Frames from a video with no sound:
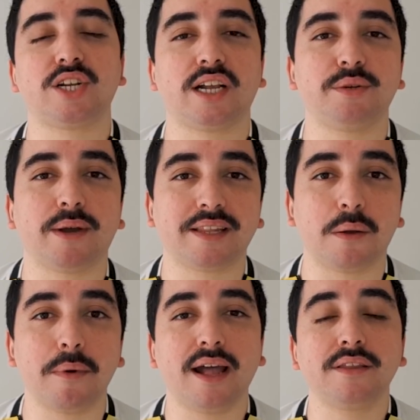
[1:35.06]
já de
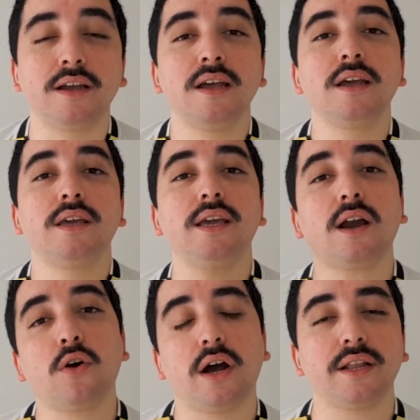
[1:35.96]
mata-mata, e
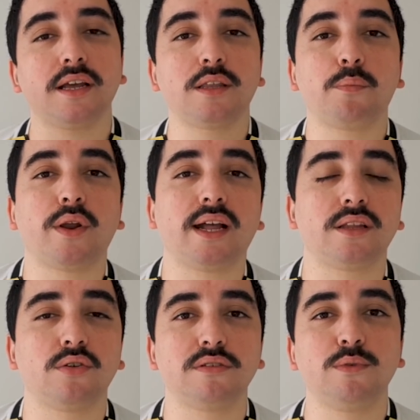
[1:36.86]
agora na
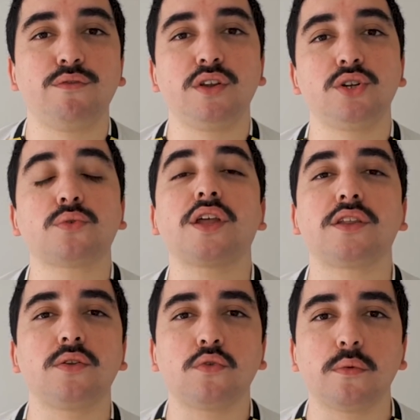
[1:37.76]
temporada 2021 está
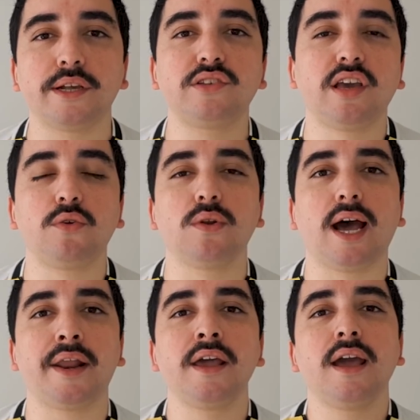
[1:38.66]
tendo um começo
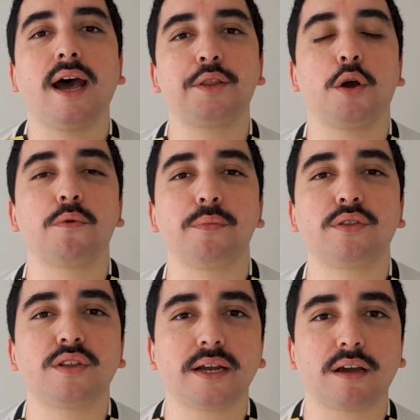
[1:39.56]
irregular. Até o
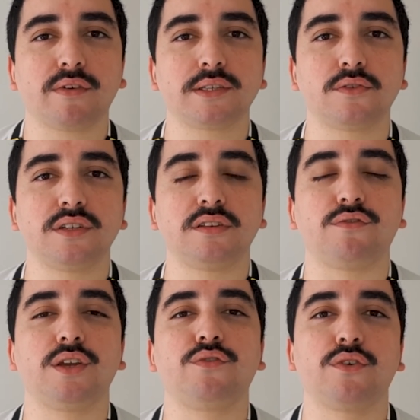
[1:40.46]
momento da gravação desse
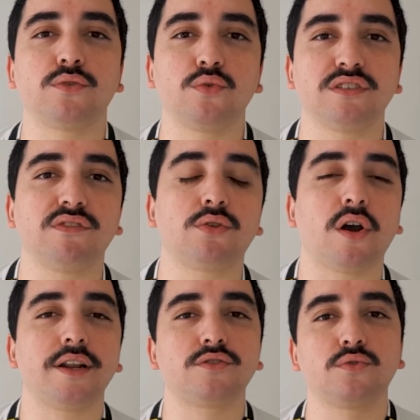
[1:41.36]
vídeo foram duas
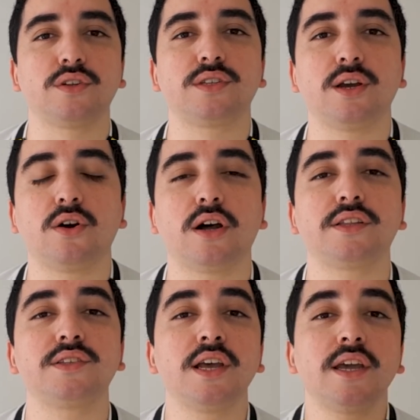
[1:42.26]
vitórias, duas
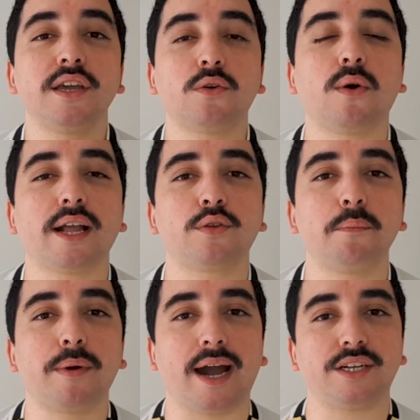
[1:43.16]
derrotas e quatro
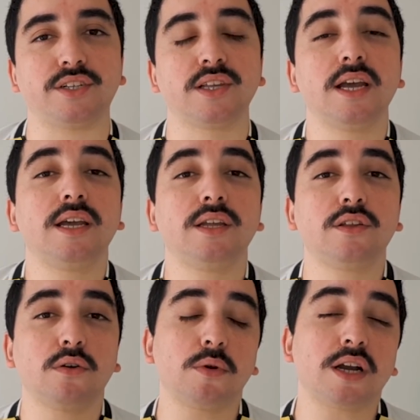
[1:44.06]
empates.
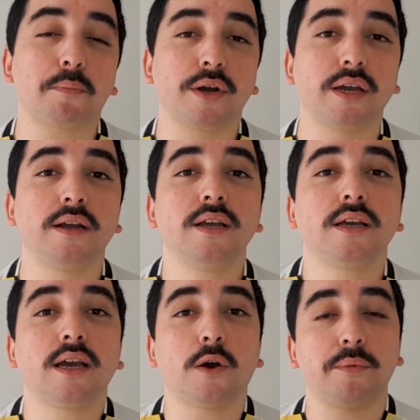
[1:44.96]
Então, uma campanha
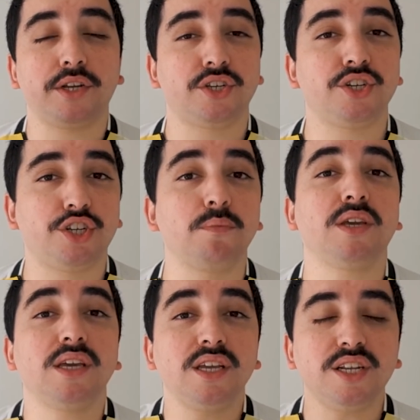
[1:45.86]
realmente de
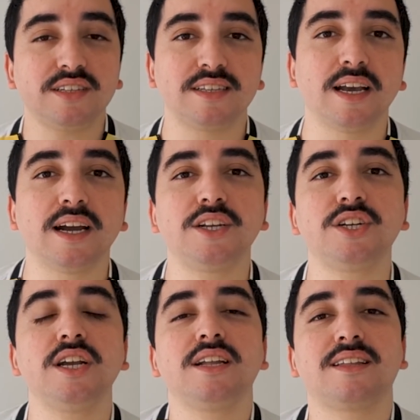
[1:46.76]
time
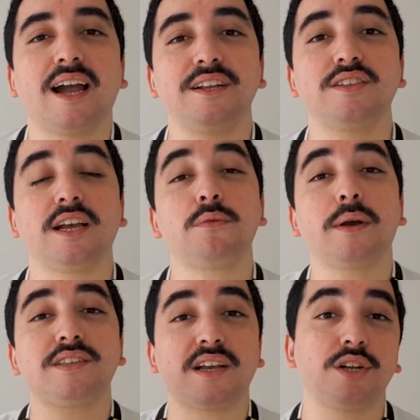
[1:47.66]
iniciante, está iniciando,
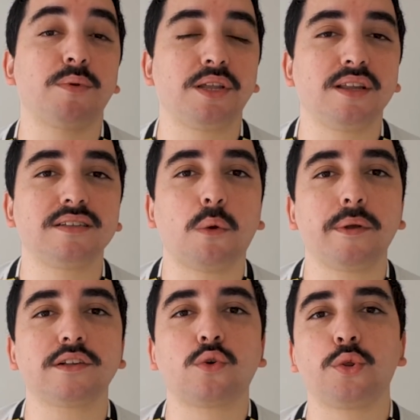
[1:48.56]
mas está chamando atenção
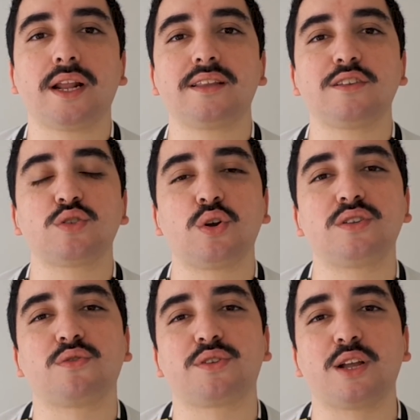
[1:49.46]
pelas
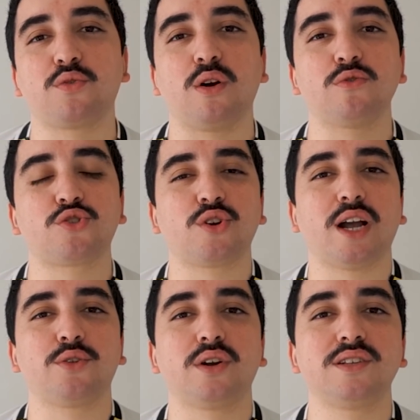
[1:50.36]
contratações. Contratou alguns
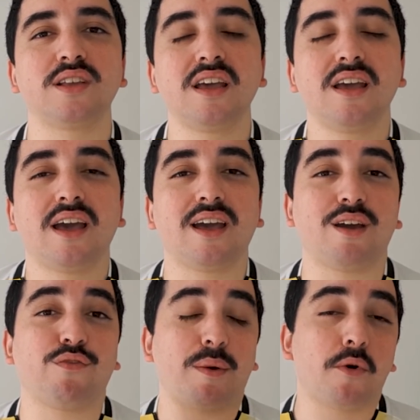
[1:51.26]
jogadores
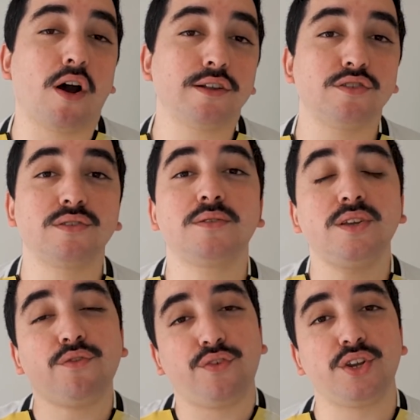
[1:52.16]
é, famosos,
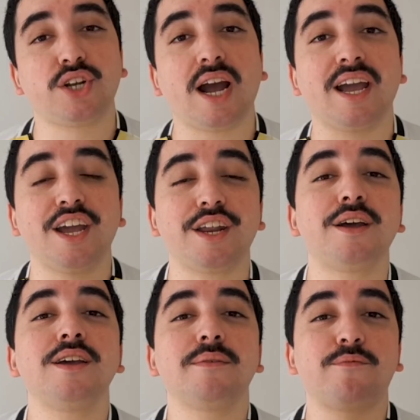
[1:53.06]
em fim de
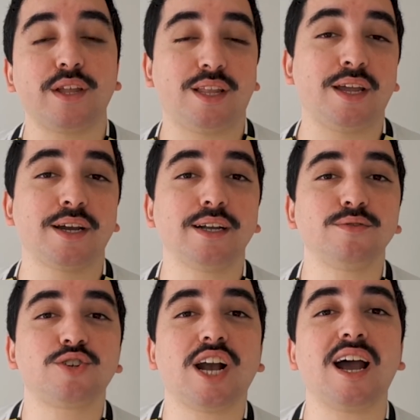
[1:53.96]
carreira,
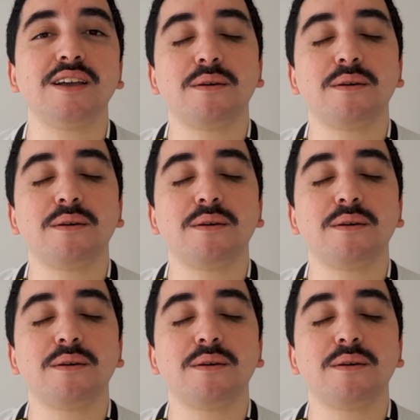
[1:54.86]
veteranos já,